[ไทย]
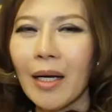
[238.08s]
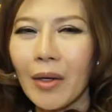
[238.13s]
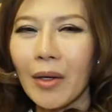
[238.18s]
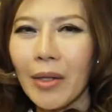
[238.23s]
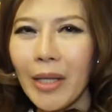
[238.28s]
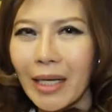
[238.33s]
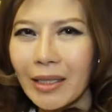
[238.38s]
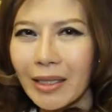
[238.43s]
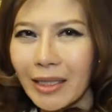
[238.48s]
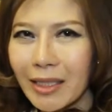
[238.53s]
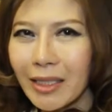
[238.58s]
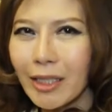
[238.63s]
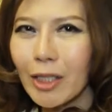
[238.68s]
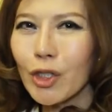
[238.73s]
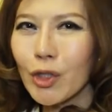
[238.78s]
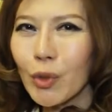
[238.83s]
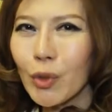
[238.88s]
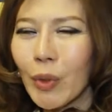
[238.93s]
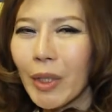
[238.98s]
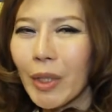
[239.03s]
ก็อยากจะเชิ
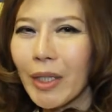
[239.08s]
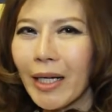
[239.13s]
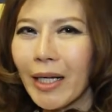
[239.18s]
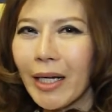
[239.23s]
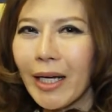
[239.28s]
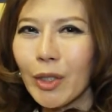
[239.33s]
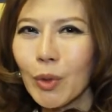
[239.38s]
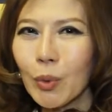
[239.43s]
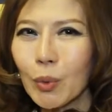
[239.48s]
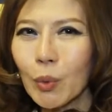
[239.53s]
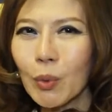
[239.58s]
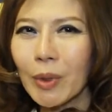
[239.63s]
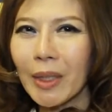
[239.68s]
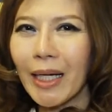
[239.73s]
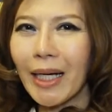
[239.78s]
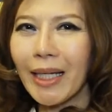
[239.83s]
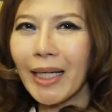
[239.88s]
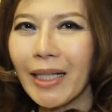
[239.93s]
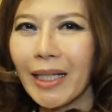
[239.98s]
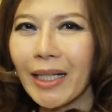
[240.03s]
ญชวนนะให้ทุ
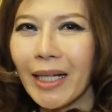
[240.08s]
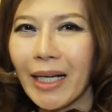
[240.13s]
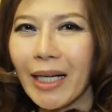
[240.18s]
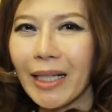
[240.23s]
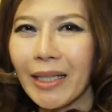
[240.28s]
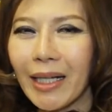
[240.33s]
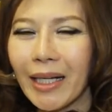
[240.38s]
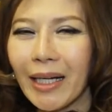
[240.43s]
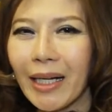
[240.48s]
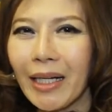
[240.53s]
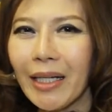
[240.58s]
กๆท่านนะคะนะคะ